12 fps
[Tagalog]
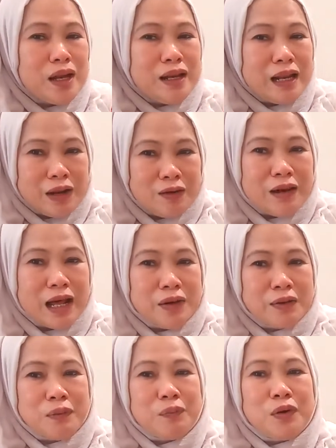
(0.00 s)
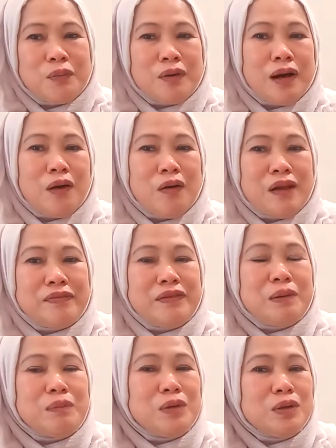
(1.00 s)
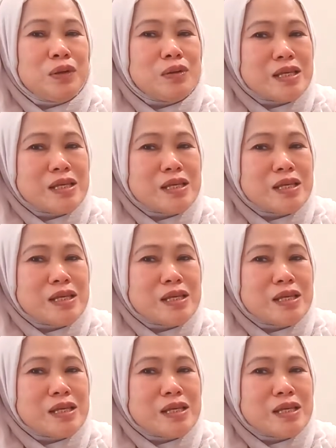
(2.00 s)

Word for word: Lalo-lalo na po yung mga OFW.